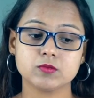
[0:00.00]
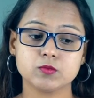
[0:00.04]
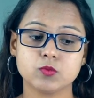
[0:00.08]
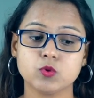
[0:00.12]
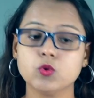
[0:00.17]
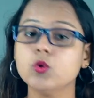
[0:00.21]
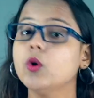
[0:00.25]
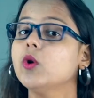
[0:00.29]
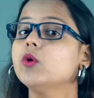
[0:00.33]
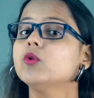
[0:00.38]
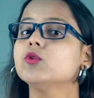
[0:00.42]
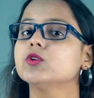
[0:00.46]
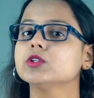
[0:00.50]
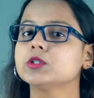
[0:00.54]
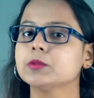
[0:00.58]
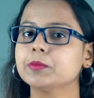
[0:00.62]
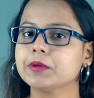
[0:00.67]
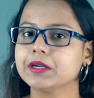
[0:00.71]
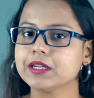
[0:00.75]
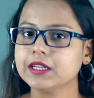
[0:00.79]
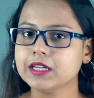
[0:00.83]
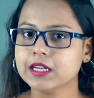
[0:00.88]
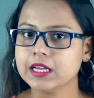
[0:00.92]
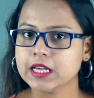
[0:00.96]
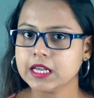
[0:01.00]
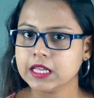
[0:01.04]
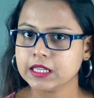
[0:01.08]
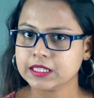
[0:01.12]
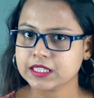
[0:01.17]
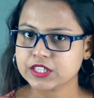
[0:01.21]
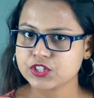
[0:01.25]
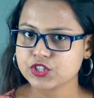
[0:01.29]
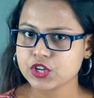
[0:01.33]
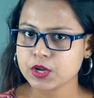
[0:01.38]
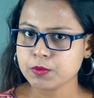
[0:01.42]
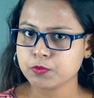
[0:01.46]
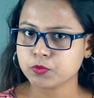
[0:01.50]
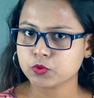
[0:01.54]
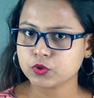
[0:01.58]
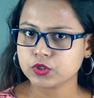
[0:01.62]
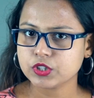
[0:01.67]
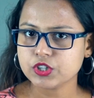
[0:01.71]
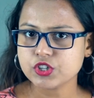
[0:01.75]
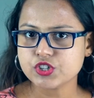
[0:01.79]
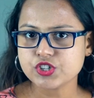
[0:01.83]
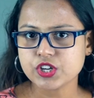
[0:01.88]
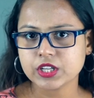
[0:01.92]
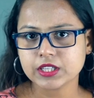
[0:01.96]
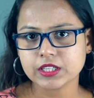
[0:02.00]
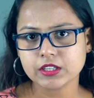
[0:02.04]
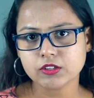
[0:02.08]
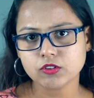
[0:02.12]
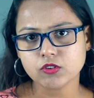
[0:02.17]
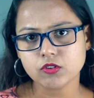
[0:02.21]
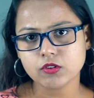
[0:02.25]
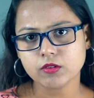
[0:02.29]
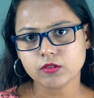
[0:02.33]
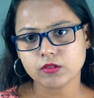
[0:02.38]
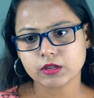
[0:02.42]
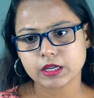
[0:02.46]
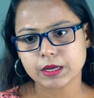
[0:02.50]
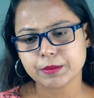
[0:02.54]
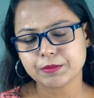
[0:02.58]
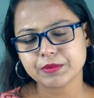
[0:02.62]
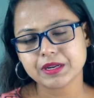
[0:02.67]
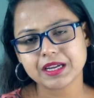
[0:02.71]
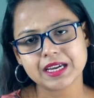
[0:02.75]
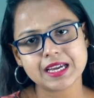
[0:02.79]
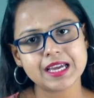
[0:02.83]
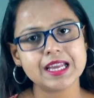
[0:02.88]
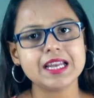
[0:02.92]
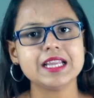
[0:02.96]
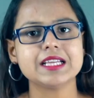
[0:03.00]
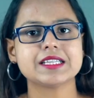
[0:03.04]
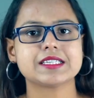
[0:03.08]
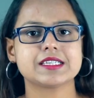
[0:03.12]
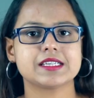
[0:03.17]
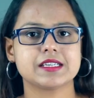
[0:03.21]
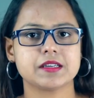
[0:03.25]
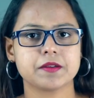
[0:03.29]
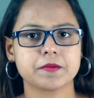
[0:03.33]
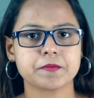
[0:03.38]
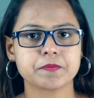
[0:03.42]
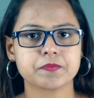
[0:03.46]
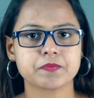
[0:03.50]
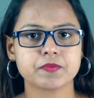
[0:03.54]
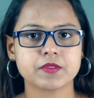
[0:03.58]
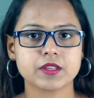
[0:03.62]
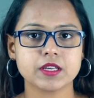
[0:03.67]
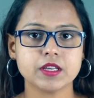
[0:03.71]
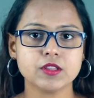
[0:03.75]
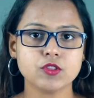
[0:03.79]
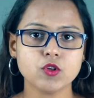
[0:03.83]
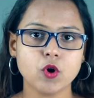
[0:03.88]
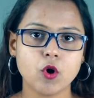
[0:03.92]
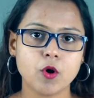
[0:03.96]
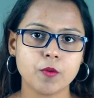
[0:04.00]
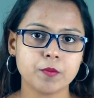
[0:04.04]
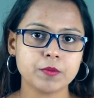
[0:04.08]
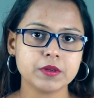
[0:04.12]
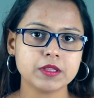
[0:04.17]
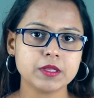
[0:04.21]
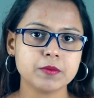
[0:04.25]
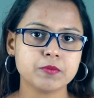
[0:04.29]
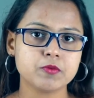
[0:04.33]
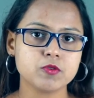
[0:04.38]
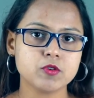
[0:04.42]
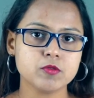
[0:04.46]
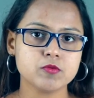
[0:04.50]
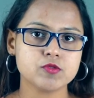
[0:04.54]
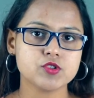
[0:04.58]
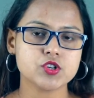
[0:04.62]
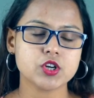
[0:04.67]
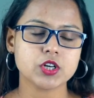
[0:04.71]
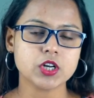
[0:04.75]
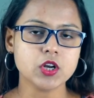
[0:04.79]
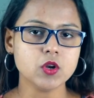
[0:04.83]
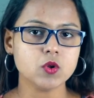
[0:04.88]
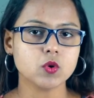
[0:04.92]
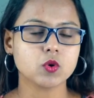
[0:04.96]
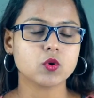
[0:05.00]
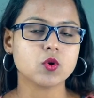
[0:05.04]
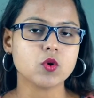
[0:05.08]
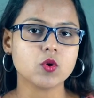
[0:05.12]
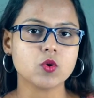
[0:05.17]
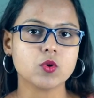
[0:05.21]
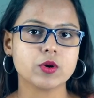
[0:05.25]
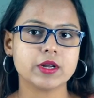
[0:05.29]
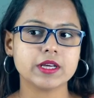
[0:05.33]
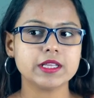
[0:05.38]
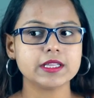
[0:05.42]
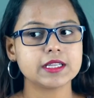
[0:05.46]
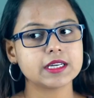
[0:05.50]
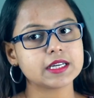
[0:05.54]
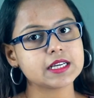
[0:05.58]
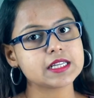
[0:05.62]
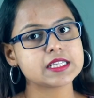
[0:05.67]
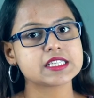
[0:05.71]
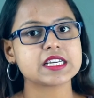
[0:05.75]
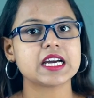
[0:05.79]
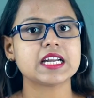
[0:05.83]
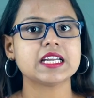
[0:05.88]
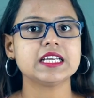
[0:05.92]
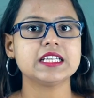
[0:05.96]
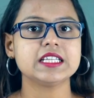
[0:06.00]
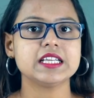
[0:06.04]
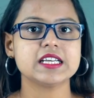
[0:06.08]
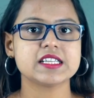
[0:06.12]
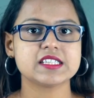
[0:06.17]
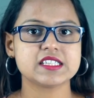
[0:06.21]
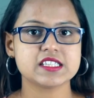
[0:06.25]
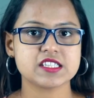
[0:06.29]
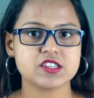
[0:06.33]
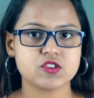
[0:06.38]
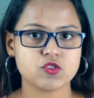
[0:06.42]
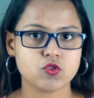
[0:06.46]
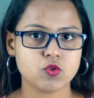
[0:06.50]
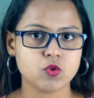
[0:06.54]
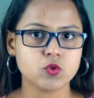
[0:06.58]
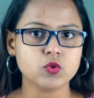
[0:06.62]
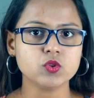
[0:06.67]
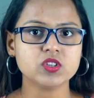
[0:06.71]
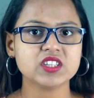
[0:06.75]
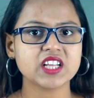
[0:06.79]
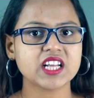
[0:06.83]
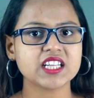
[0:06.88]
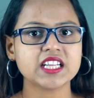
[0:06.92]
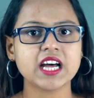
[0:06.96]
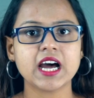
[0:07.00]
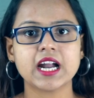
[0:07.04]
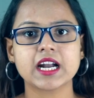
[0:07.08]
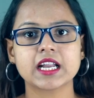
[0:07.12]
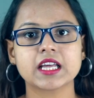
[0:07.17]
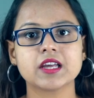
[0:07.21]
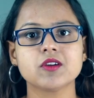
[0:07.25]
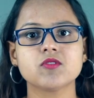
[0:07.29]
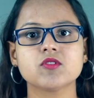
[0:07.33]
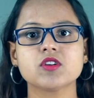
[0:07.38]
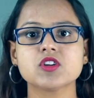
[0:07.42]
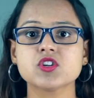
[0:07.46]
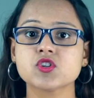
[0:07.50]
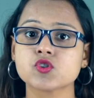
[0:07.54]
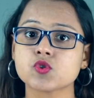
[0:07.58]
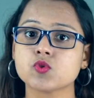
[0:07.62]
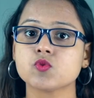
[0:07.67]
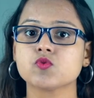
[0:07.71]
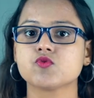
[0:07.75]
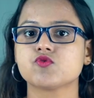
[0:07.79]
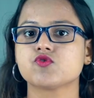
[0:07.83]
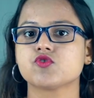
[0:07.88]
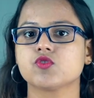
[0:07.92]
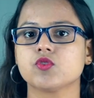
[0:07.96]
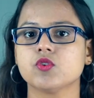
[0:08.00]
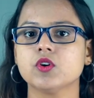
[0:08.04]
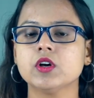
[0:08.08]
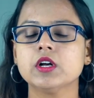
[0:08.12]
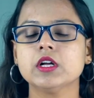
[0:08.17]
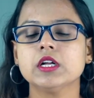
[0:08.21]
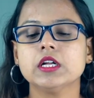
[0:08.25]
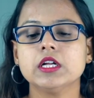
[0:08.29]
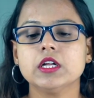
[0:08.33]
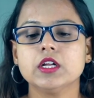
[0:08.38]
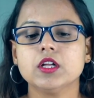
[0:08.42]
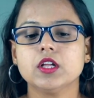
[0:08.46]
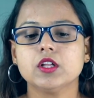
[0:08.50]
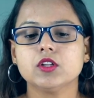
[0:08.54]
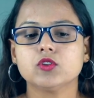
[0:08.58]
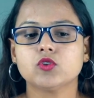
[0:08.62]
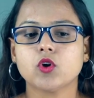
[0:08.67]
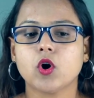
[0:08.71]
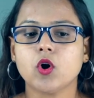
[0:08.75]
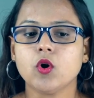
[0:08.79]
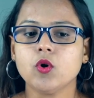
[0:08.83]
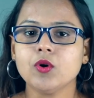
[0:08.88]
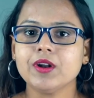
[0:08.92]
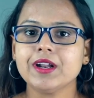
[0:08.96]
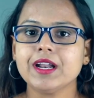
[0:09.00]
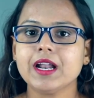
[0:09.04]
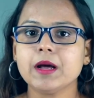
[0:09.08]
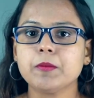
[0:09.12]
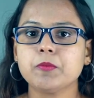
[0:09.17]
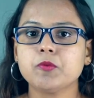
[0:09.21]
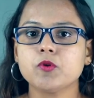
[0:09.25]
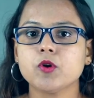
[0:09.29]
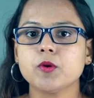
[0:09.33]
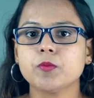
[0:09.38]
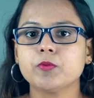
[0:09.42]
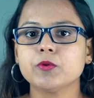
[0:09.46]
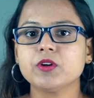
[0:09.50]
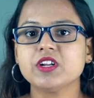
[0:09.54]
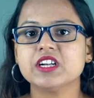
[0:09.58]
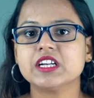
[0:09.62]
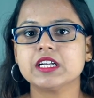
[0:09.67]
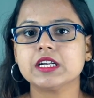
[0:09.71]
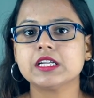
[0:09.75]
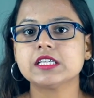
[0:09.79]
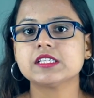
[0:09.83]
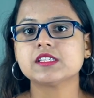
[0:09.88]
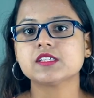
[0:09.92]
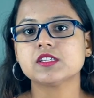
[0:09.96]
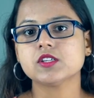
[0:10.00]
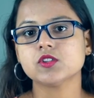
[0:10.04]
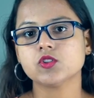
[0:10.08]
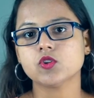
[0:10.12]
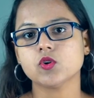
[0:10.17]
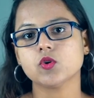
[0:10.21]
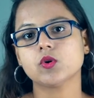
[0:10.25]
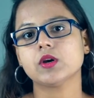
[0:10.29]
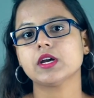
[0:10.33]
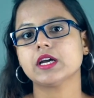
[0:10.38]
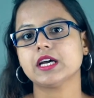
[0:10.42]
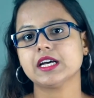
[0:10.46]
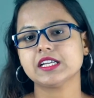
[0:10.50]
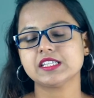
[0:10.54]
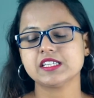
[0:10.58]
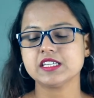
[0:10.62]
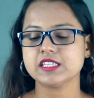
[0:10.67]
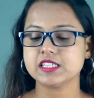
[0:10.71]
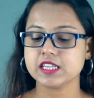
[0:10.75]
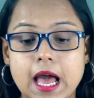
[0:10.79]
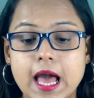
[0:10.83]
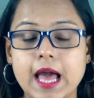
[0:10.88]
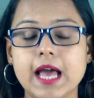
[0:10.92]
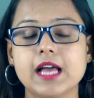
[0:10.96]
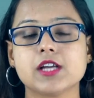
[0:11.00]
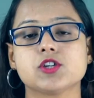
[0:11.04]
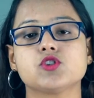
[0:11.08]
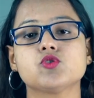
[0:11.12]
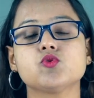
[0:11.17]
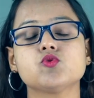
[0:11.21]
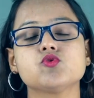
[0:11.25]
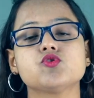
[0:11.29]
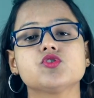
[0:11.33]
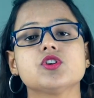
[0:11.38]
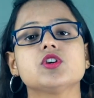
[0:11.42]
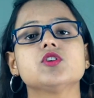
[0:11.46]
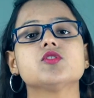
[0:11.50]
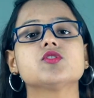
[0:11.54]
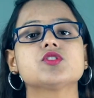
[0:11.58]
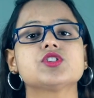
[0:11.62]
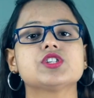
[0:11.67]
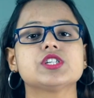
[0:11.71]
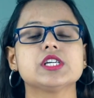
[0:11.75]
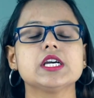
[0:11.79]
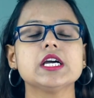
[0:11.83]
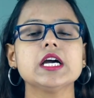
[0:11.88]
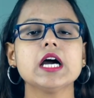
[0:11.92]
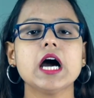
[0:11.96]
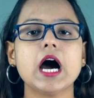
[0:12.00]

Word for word: ভুয়োও হতে পারে তাই সে বুদ্ধির সাথে তো গেমটা খেলেছে কিন্তু অমৃতা পুরো বিষয়টা লক্ষ্য করে এদেরকে জানিয়ে দিয়েছে যে রঘুর দাদা আর কেউ না সূর্য তখন এরা পুরোপুরি নিশ্চিন্ত হয়ে গেছে যে হ্যাঁ সূর্যই হচ্ছে